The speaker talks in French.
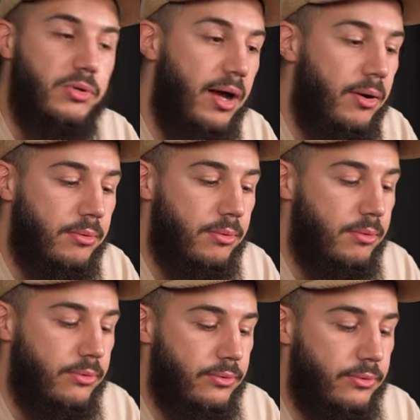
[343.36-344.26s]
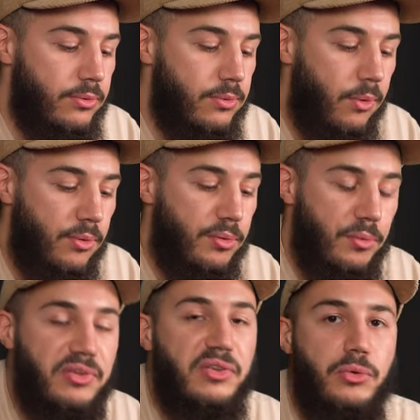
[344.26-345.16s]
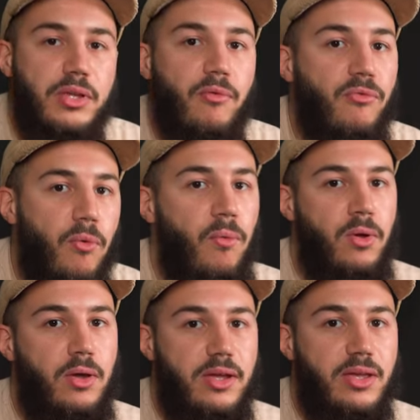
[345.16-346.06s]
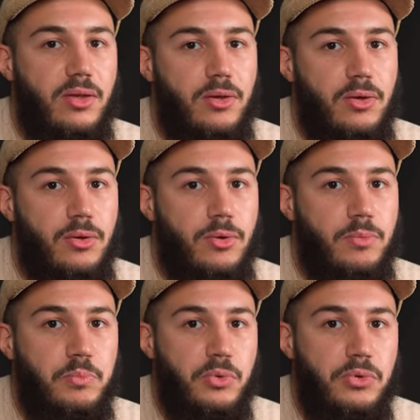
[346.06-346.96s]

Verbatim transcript: et de là on, s'est donné à fond et euh,